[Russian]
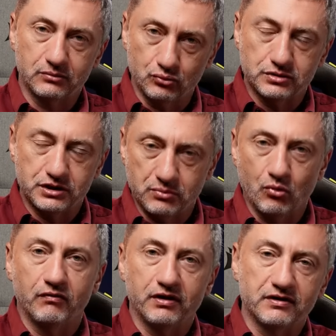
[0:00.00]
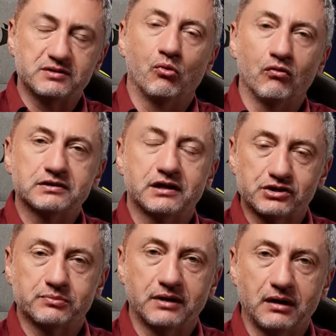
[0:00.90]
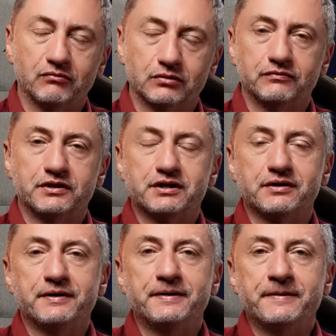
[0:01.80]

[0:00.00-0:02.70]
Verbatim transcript: ну 7 и 8, скажем так, вот в эти